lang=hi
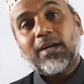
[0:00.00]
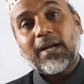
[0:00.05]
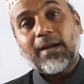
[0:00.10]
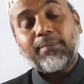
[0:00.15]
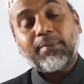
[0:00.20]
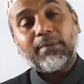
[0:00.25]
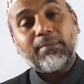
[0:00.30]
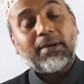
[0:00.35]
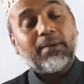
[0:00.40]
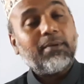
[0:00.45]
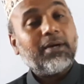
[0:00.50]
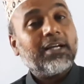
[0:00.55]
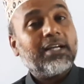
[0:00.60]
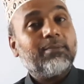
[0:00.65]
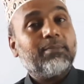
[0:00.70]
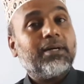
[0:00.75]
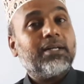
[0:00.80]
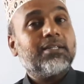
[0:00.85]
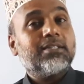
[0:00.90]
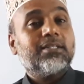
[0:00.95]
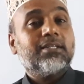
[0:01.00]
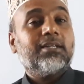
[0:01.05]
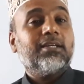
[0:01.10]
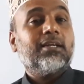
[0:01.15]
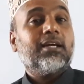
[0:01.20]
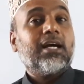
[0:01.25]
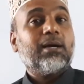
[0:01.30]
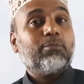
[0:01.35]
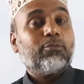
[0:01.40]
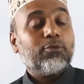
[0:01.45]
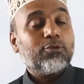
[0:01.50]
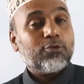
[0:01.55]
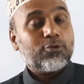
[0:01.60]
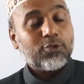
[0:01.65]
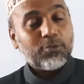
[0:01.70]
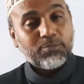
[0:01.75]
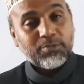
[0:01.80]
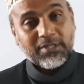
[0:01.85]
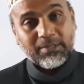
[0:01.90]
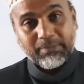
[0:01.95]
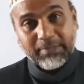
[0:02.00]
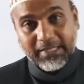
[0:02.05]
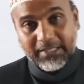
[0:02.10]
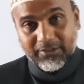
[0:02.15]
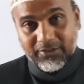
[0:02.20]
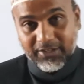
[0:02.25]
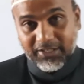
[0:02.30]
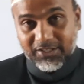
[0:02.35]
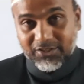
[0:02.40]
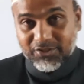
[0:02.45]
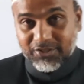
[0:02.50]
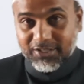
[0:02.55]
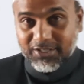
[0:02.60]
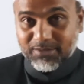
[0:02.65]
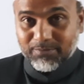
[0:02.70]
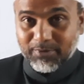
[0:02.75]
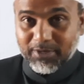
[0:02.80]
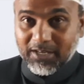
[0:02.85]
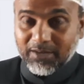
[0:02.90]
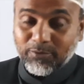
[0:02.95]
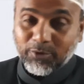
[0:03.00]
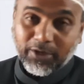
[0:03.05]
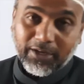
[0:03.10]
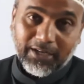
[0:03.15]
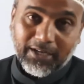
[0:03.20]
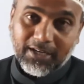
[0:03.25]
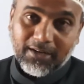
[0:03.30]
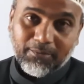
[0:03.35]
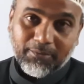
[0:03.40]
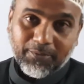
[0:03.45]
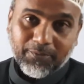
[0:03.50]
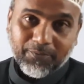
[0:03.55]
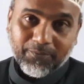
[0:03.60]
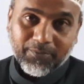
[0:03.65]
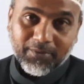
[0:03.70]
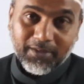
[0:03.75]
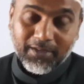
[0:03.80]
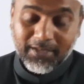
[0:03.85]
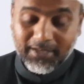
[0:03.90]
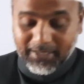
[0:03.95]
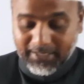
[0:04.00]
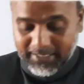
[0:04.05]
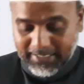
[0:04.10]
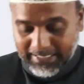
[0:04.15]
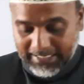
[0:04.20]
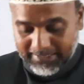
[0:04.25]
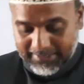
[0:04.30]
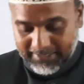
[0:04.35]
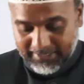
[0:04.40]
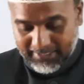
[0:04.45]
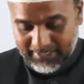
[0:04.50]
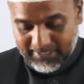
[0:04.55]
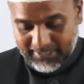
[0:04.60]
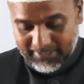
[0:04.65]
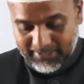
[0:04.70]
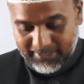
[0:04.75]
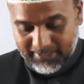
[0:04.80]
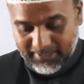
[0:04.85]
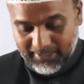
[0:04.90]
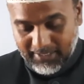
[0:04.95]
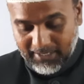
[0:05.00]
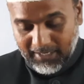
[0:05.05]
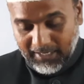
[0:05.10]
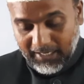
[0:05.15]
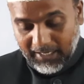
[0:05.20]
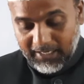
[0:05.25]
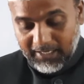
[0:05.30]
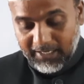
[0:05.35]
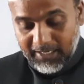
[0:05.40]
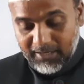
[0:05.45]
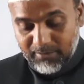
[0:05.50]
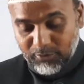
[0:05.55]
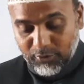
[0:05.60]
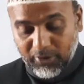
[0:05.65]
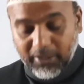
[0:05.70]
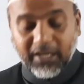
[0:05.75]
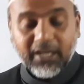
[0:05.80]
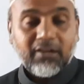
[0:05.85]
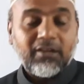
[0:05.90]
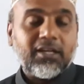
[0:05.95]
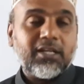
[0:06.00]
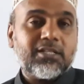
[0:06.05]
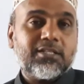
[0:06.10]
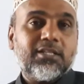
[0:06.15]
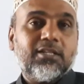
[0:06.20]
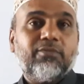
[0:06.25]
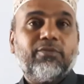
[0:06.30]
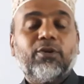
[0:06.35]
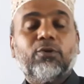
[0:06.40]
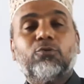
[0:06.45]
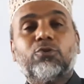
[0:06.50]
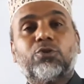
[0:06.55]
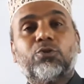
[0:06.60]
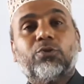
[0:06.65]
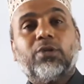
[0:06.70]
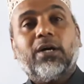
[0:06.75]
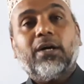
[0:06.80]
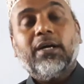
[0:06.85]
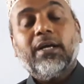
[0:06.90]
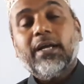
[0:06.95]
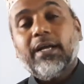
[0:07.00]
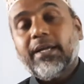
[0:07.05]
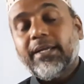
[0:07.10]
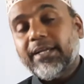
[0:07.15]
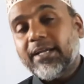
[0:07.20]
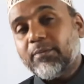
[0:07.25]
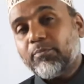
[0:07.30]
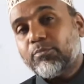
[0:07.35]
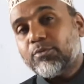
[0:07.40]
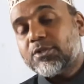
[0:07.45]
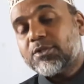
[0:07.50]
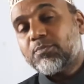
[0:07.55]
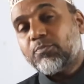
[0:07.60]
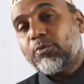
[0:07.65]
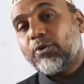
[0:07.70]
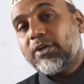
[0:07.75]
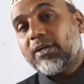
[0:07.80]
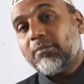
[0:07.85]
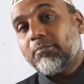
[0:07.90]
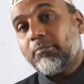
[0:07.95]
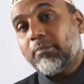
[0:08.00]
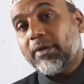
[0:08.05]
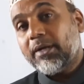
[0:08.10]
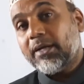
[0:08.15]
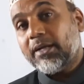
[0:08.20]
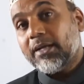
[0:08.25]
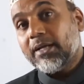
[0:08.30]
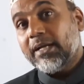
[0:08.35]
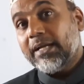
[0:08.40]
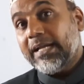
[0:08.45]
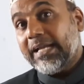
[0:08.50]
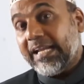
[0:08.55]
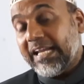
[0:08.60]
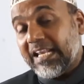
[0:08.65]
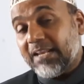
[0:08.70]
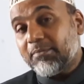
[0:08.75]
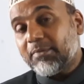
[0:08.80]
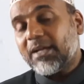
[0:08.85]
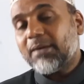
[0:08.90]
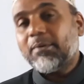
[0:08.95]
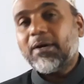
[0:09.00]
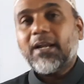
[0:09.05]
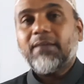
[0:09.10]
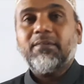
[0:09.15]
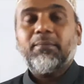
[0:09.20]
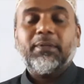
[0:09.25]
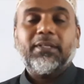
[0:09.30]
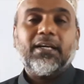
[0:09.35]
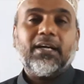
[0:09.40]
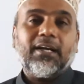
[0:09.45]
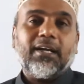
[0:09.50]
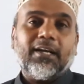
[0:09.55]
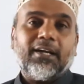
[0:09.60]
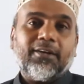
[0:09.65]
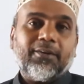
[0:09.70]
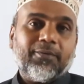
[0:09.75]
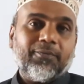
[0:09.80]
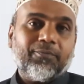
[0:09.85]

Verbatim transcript: आपके बाबा के पास से आपको जो सबसे बेहतरीन चीज़ मिली वो है इल्म ये याद रख लीजिए अलम खैर खरस फिलशुदा ये इस पोयम में इल्म के बारे में बताया गया